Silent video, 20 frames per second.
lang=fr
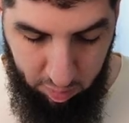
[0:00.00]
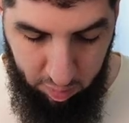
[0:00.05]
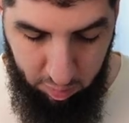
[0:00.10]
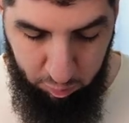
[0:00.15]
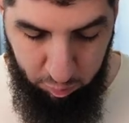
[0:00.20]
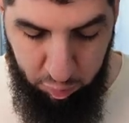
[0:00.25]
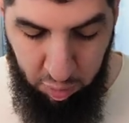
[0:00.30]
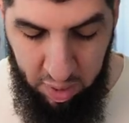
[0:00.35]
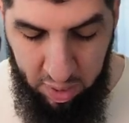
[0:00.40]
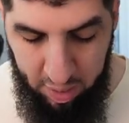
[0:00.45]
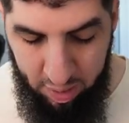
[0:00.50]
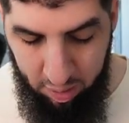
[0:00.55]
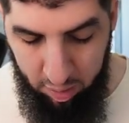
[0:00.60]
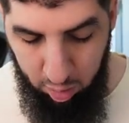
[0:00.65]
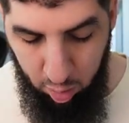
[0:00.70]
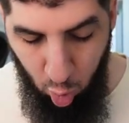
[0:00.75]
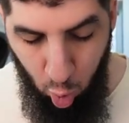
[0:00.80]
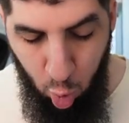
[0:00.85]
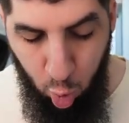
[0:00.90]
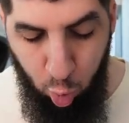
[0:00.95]
Vous voyez, hein,
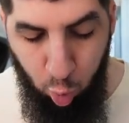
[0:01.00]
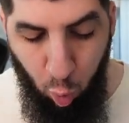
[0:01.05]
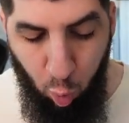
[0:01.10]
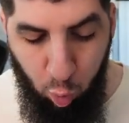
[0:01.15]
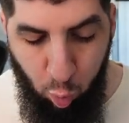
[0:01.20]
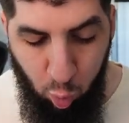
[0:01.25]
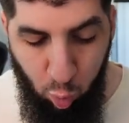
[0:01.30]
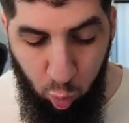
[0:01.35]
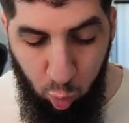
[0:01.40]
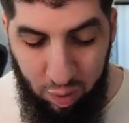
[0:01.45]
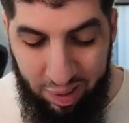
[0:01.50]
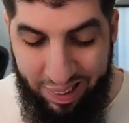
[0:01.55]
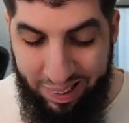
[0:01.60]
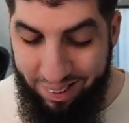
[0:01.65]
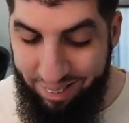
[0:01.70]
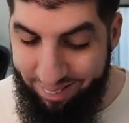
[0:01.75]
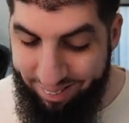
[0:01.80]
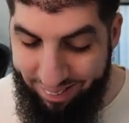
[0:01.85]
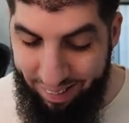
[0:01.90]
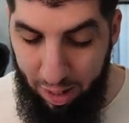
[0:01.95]
le Goku,
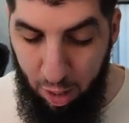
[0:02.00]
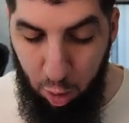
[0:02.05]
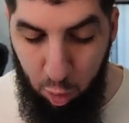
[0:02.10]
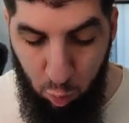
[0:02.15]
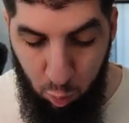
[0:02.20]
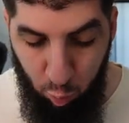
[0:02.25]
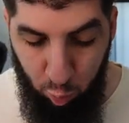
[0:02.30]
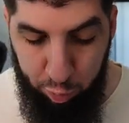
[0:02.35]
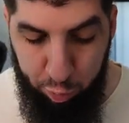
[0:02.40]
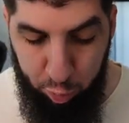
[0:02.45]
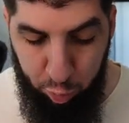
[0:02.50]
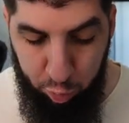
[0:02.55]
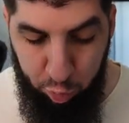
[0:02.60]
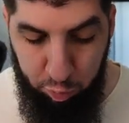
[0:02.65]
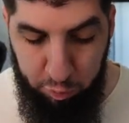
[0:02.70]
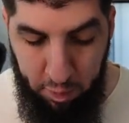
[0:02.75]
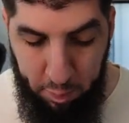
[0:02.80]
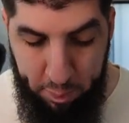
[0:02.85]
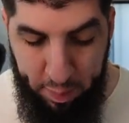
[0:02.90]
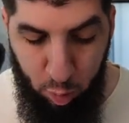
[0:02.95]
c'est un contre du
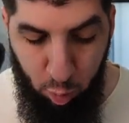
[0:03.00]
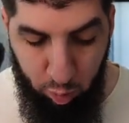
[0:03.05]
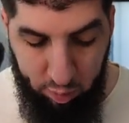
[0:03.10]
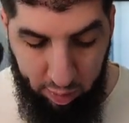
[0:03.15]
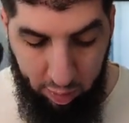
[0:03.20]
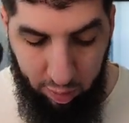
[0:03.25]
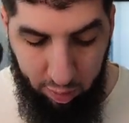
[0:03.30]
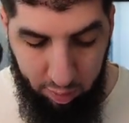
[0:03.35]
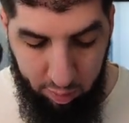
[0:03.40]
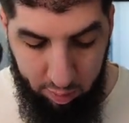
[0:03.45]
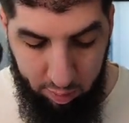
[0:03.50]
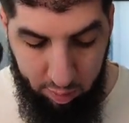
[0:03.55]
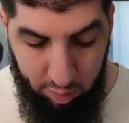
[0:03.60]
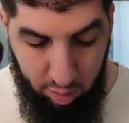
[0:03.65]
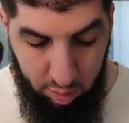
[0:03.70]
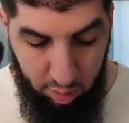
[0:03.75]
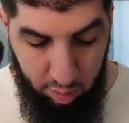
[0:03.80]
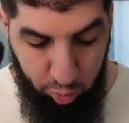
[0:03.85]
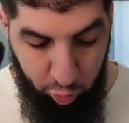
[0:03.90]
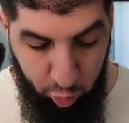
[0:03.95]
VB Ultra.
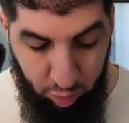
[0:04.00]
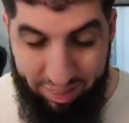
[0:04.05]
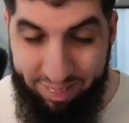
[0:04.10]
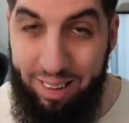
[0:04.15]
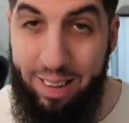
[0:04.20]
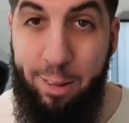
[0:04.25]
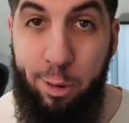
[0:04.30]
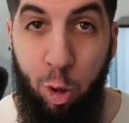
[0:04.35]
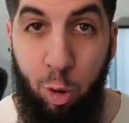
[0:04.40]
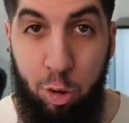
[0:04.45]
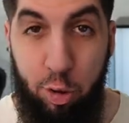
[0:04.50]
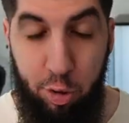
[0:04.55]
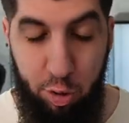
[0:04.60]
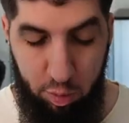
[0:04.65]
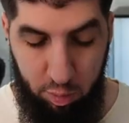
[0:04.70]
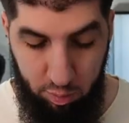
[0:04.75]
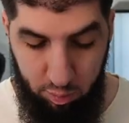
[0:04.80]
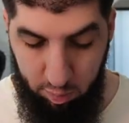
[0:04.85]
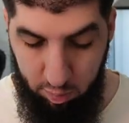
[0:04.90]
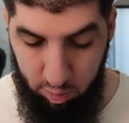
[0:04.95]
Tu vois, ça tank.
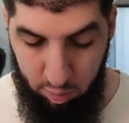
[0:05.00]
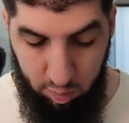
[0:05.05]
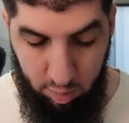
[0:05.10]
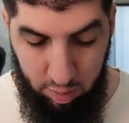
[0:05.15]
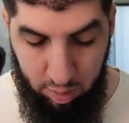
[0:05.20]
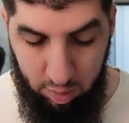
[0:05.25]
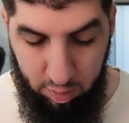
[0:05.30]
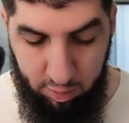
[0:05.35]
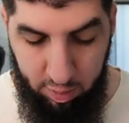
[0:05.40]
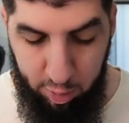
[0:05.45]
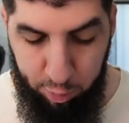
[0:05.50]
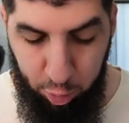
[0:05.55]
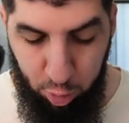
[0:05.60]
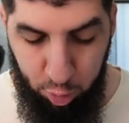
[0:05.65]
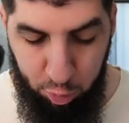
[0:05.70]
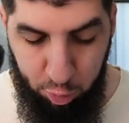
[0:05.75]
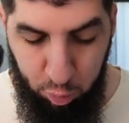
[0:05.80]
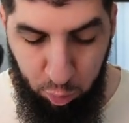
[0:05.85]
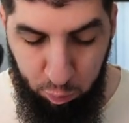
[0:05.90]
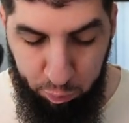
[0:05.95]
Ça tank
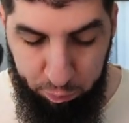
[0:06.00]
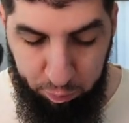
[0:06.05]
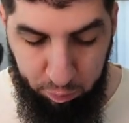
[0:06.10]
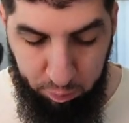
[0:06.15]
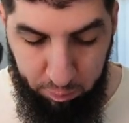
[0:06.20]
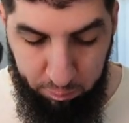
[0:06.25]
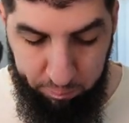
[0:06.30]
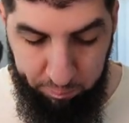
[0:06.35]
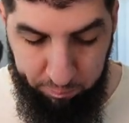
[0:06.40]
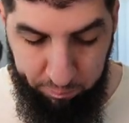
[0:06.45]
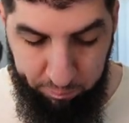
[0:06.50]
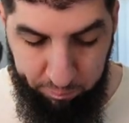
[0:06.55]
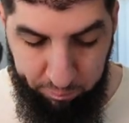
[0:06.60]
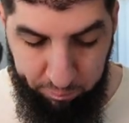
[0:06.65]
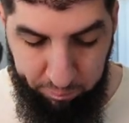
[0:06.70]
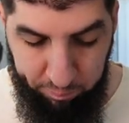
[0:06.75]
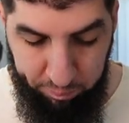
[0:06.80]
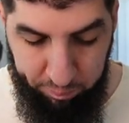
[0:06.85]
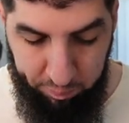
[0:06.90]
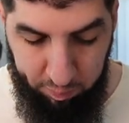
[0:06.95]
de ouf.
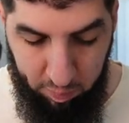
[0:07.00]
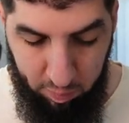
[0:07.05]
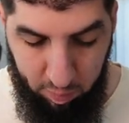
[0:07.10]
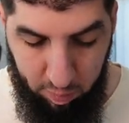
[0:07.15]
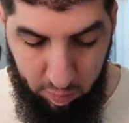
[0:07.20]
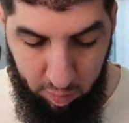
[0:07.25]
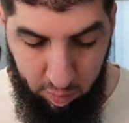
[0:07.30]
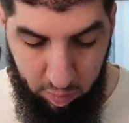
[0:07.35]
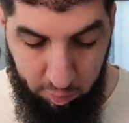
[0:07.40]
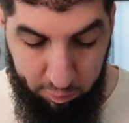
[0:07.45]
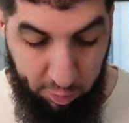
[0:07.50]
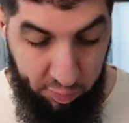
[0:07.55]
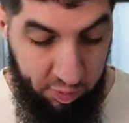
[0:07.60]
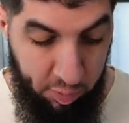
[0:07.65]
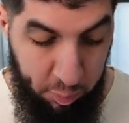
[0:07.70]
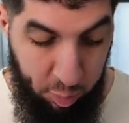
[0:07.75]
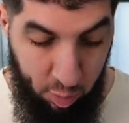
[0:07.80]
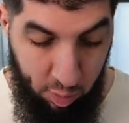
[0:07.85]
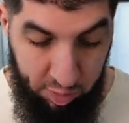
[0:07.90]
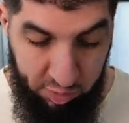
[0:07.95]

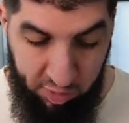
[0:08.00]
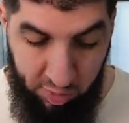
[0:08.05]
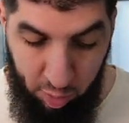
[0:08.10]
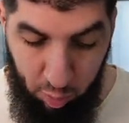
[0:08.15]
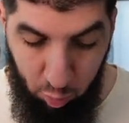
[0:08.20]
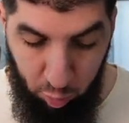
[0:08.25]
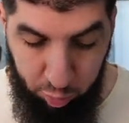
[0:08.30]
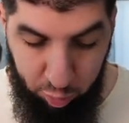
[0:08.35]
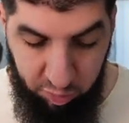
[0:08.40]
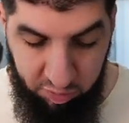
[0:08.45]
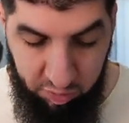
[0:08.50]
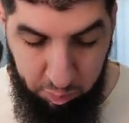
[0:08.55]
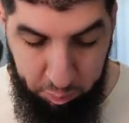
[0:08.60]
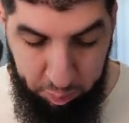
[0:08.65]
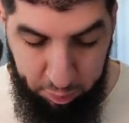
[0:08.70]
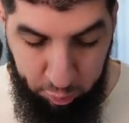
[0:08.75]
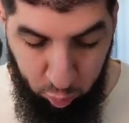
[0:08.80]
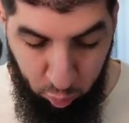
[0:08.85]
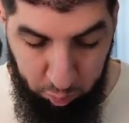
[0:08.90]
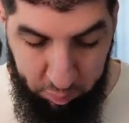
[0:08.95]
Forcément, c'est contre-type
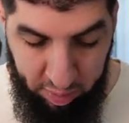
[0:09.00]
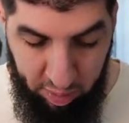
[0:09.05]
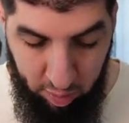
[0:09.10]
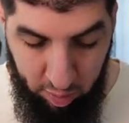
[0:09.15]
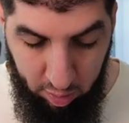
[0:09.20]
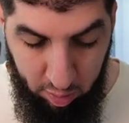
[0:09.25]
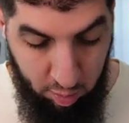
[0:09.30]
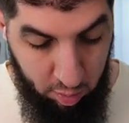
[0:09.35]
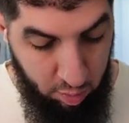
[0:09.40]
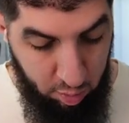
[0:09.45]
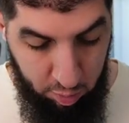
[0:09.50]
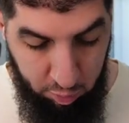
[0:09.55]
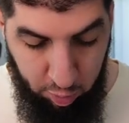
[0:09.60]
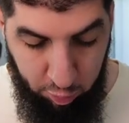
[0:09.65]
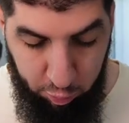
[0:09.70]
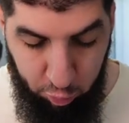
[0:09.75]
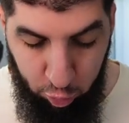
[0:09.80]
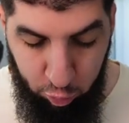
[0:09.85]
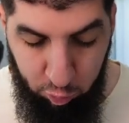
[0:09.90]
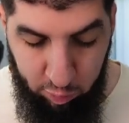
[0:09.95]
et tout, mais tu vois
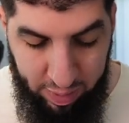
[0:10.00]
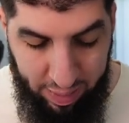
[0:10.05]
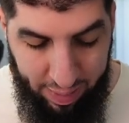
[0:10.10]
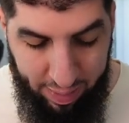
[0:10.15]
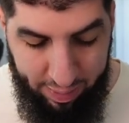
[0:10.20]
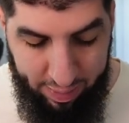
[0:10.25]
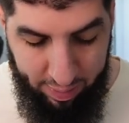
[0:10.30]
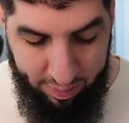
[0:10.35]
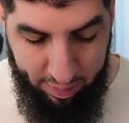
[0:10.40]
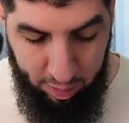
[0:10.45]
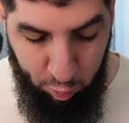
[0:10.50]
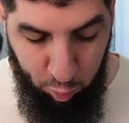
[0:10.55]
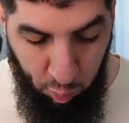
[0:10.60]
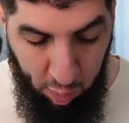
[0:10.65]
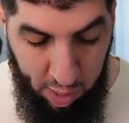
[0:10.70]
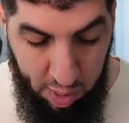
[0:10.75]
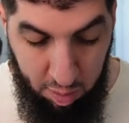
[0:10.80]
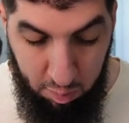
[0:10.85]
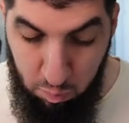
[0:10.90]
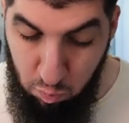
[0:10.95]
ce que je veux dire À 4
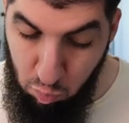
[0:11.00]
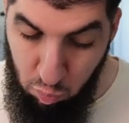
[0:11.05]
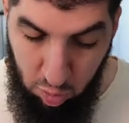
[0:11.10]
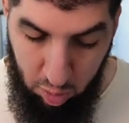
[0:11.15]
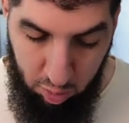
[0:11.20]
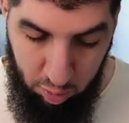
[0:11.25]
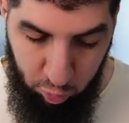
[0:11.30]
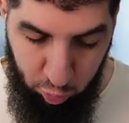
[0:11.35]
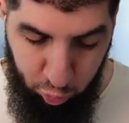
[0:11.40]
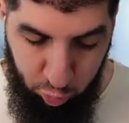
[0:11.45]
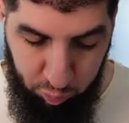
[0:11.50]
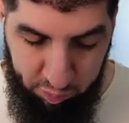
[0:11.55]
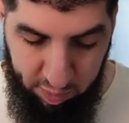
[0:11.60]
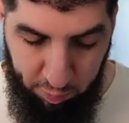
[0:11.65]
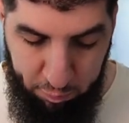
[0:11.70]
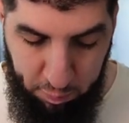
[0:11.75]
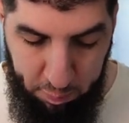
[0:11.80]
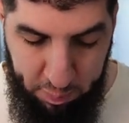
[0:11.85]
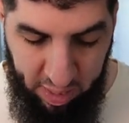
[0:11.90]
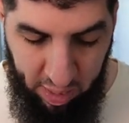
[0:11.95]
étoiles, trouve ça
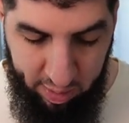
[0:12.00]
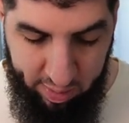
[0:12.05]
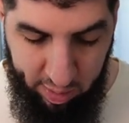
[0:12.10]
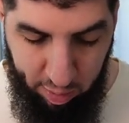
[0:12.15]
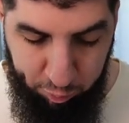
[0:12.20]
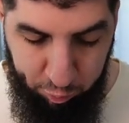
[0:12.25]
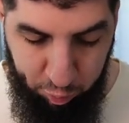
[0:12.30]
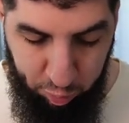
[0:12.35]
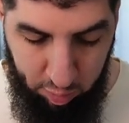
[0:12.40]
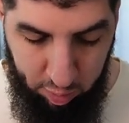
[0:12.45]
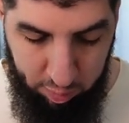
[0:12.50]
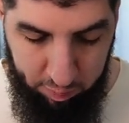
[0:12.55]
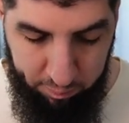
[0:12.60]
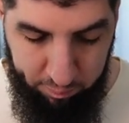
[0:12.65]
fait bien le taf, tu vois.